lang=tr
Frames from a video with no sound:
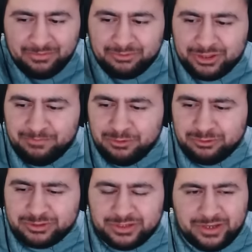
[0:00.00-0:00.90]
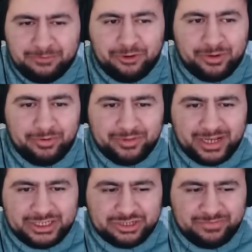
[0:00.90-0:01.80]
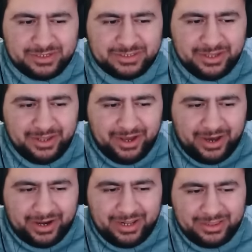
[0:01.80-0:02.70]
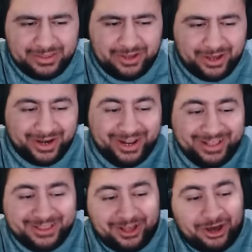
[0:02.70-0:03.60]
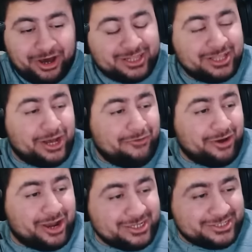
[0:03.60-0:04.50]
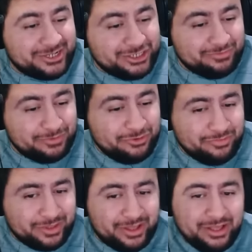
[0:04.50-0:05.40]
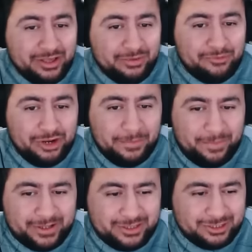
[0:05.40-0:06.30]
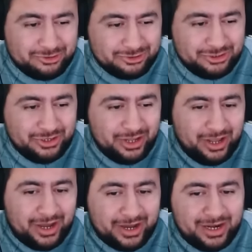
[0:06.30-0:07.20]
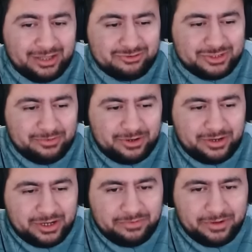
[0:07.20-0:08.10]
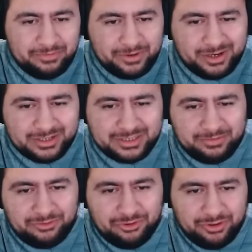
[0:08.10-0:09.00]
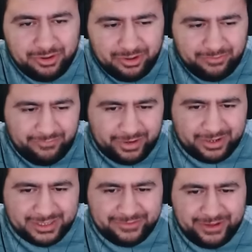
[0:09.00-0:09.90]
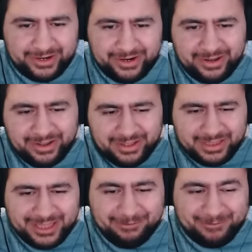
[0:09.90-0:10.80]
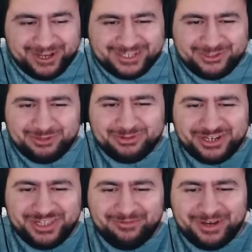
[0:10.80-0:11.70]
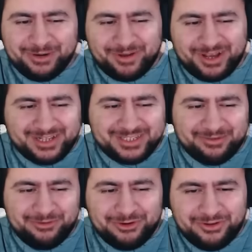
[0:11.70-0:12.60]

Burada bir durursa ya bu araba bir daha çıkmaz. Hararet, hararet artık hava kaç derece bilmiyorum da. Böyle patı atıyorsun. Hararet yüksek. Aha arabanın bir gaz demiyor. Ver gazı ver. Dip gaz gidiyorum şu anda ama araba gaz yemiyor.